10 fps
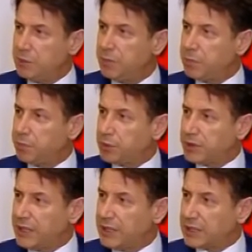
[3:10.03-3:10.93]
per
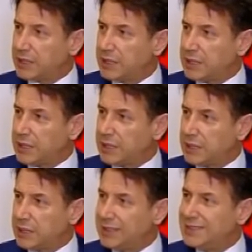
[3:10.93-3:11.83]

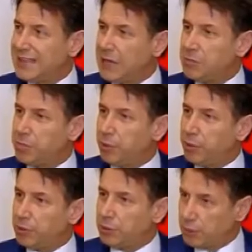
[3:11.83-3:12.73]
poter eh, in
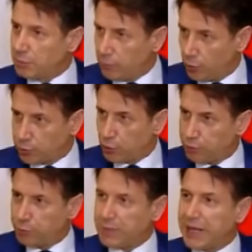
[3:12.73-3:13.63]
tempo oh, molto
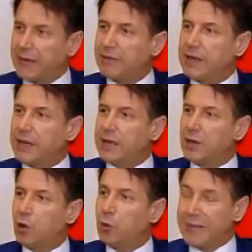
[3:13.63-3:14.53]
più breve
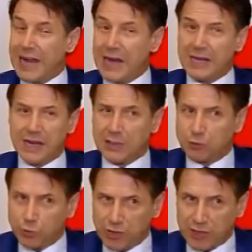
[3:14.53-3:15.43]
operare a
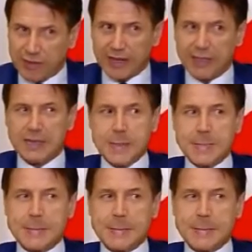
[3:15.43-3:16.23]
tutti i livelli